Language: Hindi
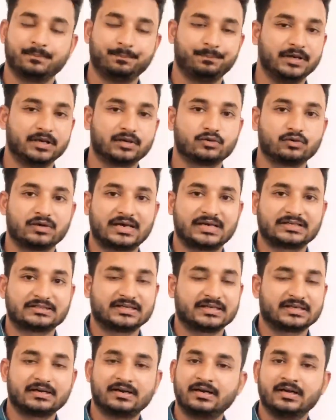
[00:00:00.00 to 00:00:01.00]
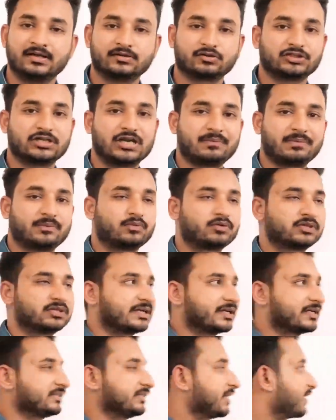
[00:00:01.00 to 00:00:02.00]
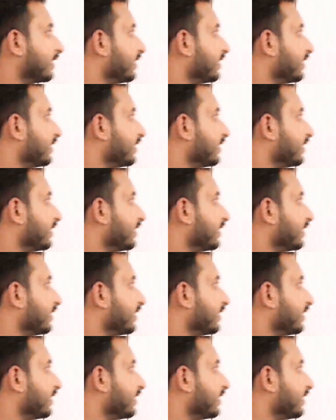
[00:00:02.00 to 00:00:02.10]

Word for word: बिल्कुल आ जाएगा तो यहाँ पे पुट करके चेक